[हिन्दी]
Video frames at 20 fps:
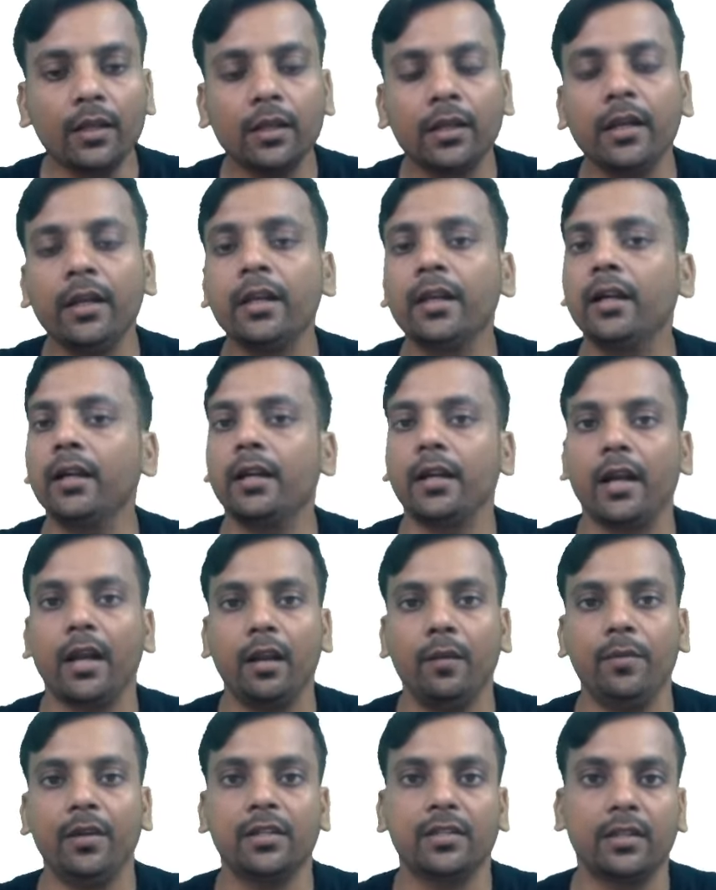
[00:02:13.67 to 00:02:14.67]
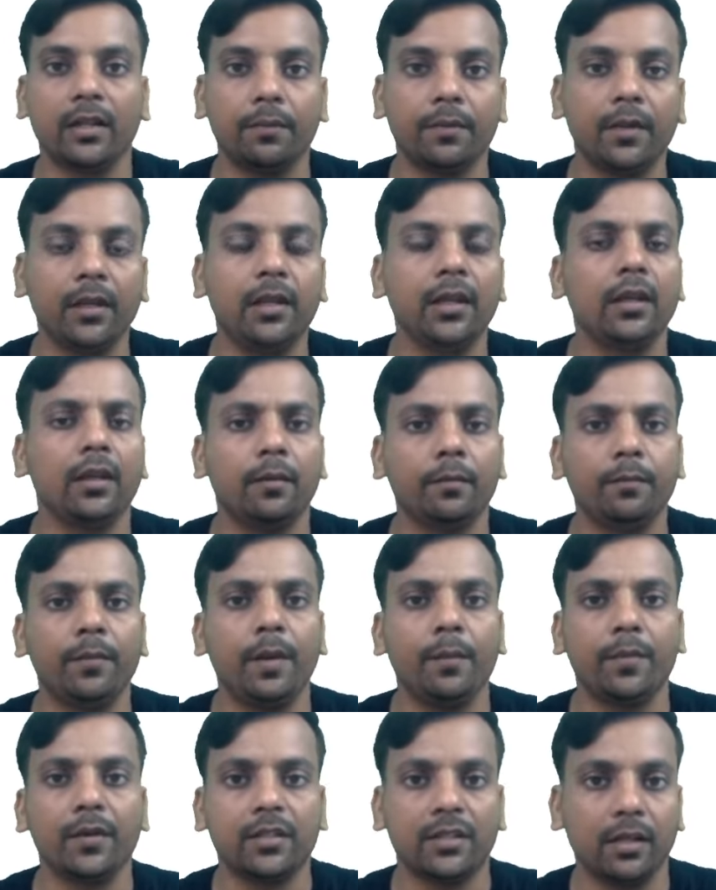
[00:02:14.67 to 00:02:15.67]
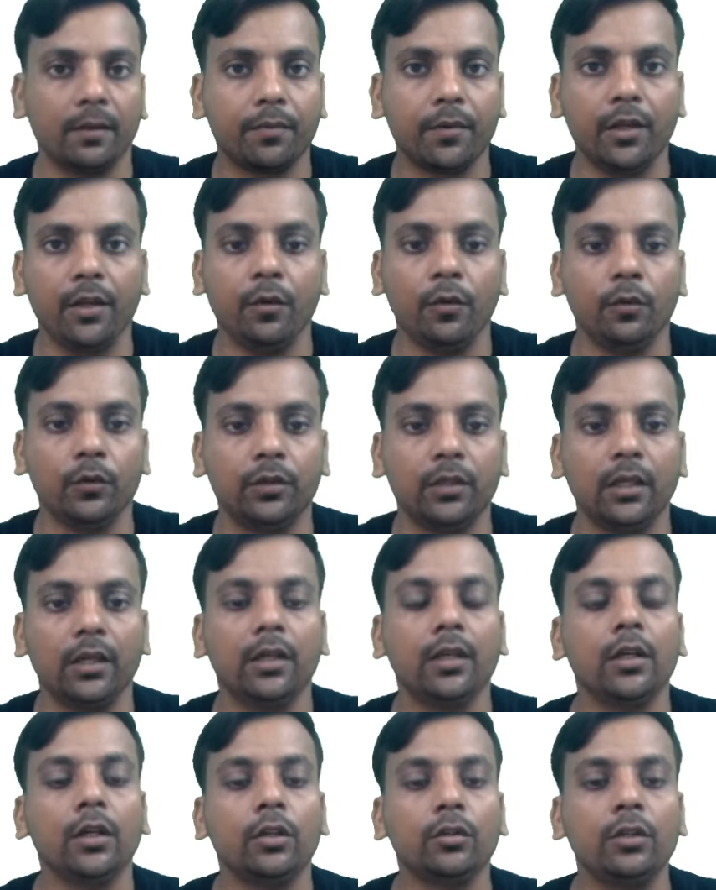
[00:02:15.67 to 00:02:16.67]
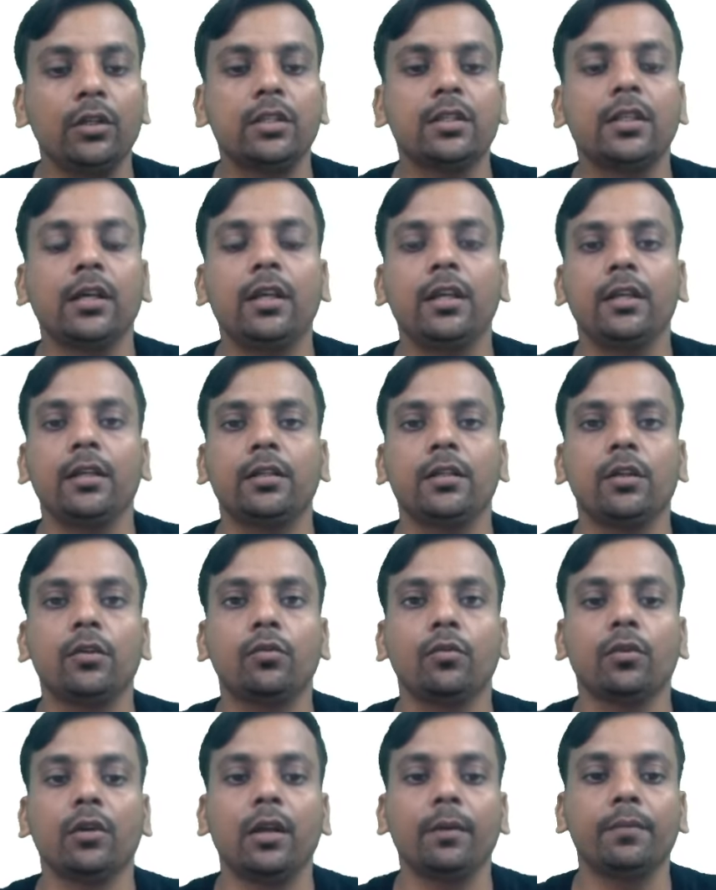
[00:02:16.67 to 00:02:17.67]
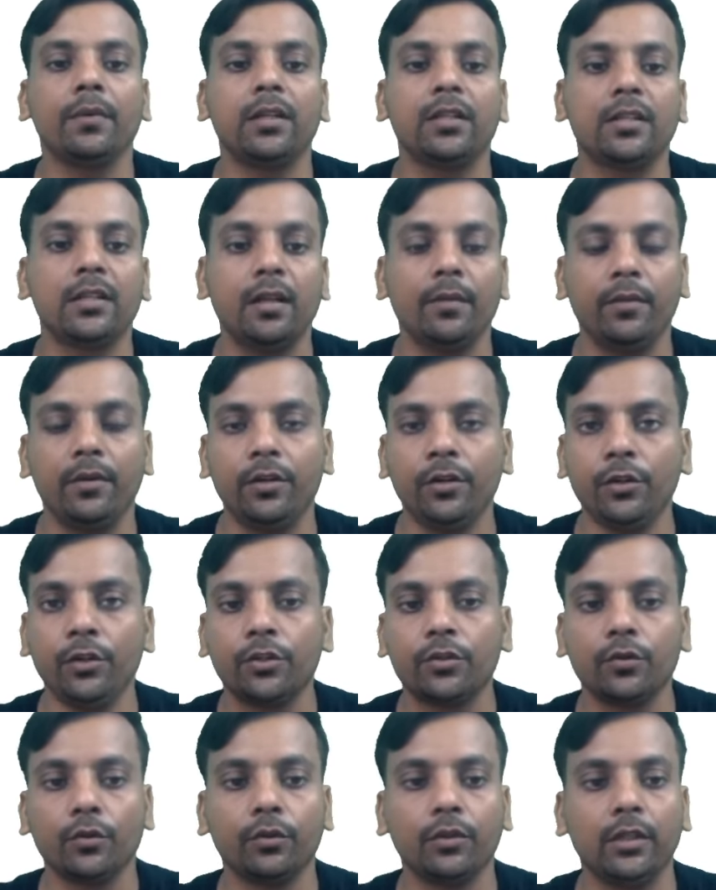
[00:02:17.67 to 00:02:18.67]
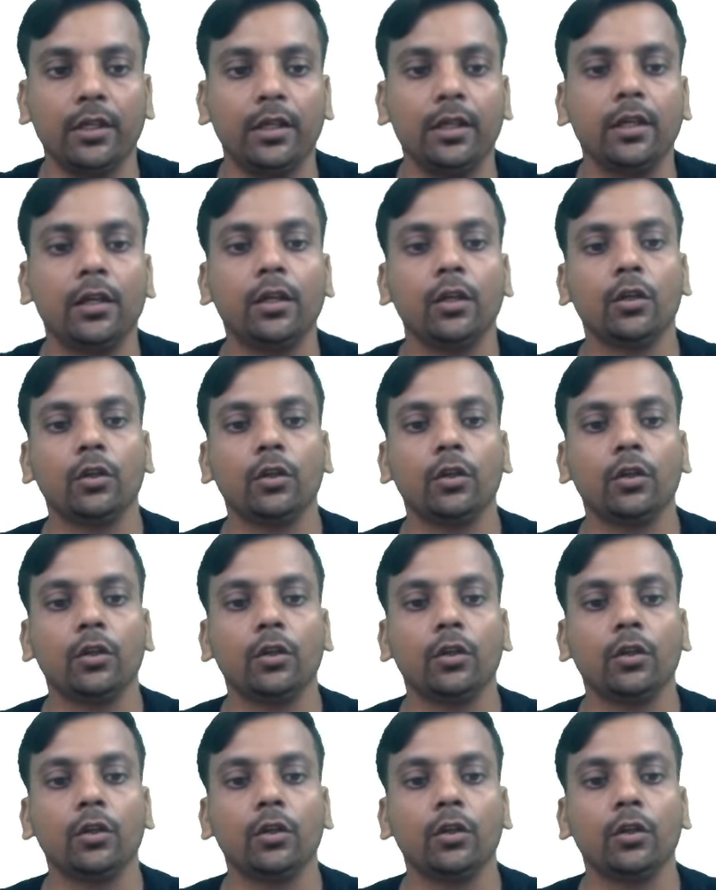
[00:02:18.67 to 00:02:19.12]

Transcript: क्लिनिकल ट्रायल बेस्ड आपके ये पेपर्स आपके ये होते हैं तो इस तरीके से टोटल आपके सेवन यूनिट्स होते हैं